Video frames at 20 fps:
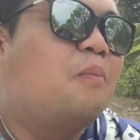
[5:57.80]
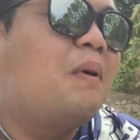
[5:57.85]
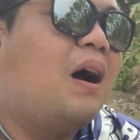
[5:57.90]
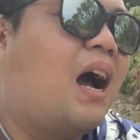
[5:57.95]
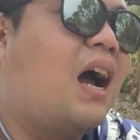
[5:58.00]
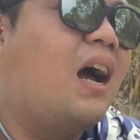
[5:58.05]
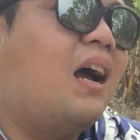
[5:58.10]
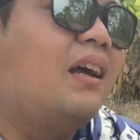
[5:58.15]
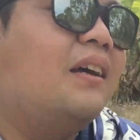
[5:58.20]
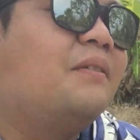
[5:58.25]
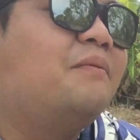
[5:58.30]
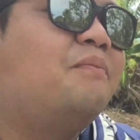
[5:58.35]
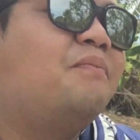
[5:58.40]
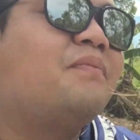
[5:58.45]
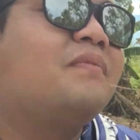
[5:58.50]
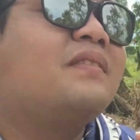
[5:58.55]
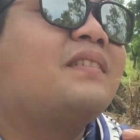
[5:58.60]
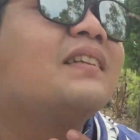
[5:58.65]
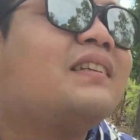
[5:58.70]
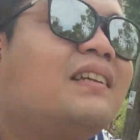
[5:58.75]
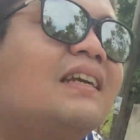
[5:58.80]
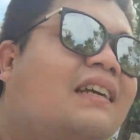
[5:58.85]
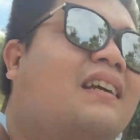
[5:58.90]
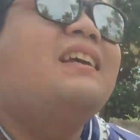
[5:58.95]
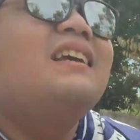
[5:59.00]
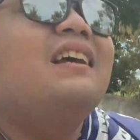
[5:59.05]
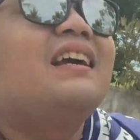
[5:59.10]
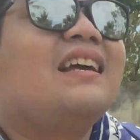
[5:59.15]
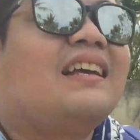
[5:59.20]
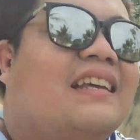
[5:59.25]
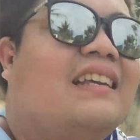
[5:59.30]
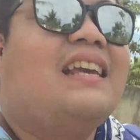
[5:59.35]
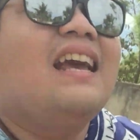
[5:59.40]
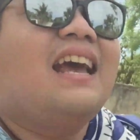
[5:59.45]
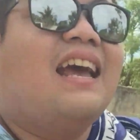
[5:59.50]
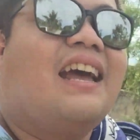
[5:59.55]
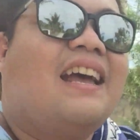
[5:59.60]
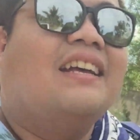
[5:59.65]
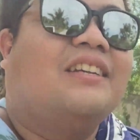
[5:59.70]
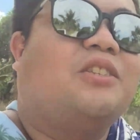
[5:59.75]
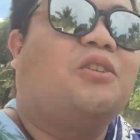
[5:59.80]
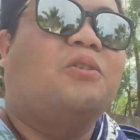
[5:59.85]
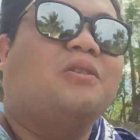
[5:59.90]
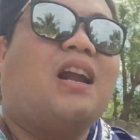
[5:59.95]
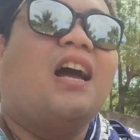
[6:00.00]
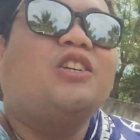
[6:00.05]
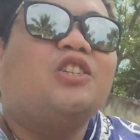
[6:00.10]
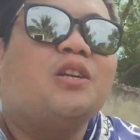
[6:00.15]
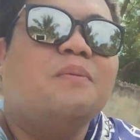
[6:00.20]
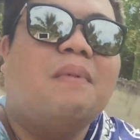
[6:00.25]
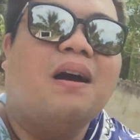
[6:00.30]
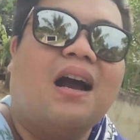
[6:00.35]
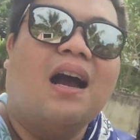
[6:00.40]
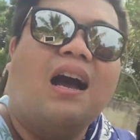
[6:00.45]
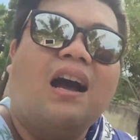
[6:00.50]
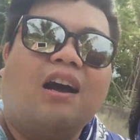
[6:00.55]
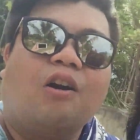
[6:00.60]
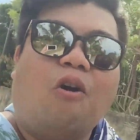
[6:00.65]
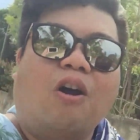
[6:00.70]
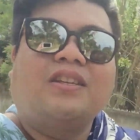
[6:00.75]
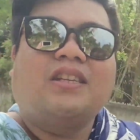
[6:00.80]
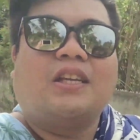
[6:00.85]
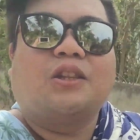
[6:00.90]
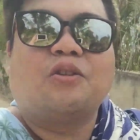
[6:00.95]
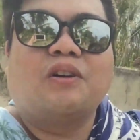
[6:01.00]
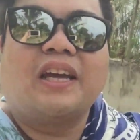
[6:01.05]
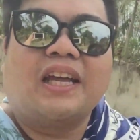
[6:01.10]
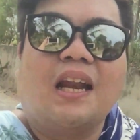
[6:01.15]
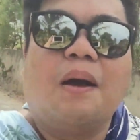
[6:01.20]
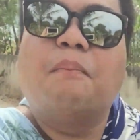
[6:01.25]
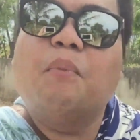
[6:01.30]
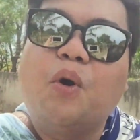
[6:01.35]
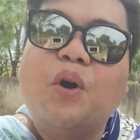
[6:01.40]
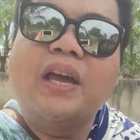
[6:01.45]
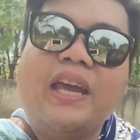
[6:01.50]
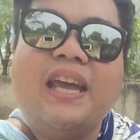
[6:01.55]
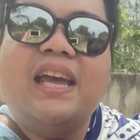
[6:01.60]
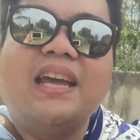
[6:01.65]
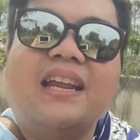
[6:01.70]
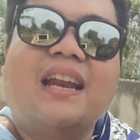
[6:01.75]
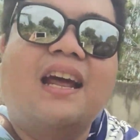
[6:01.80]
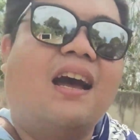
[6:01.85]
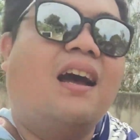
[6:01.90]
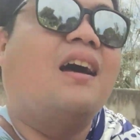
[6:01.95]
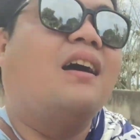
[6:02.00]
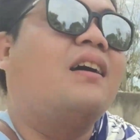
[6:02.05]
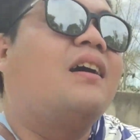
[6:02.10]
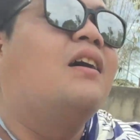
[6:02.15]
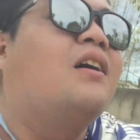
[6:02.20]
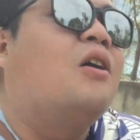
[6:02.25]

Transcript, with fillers: so, part of growing up, charot. Yeah, so natin mga kung sa itong kinabuhi na